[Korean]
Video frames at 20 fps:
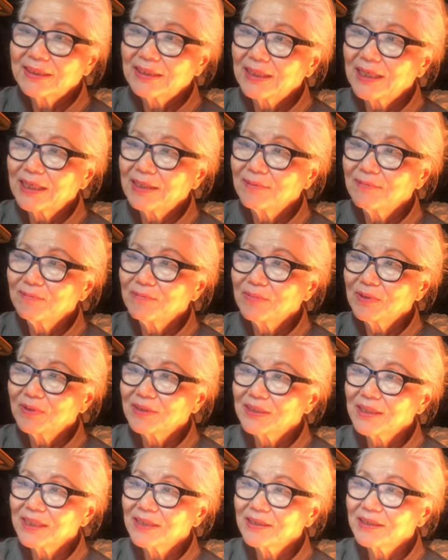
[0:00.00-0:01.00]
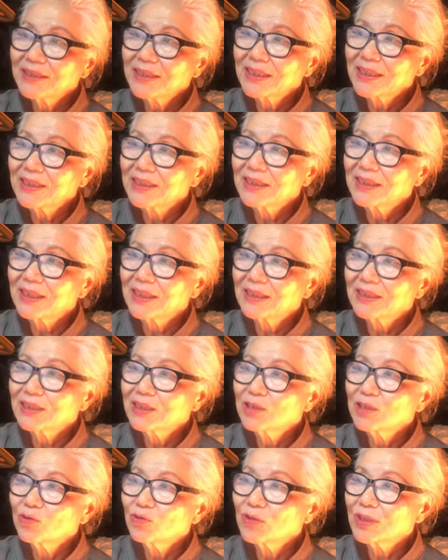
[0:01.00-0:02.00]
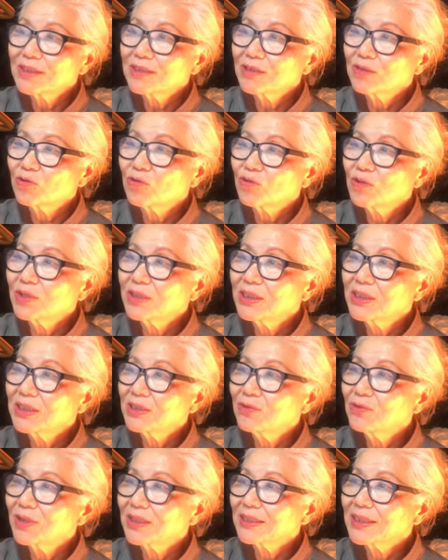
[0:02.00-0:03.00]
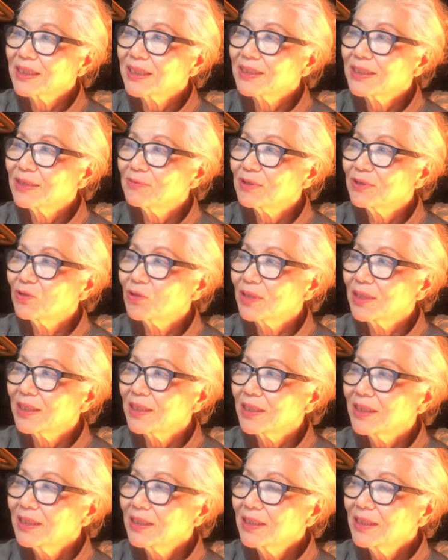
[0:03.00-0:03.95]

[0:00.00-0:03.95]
개인별 체력 차이가 클 수가 있어 주치의와 상담을 통해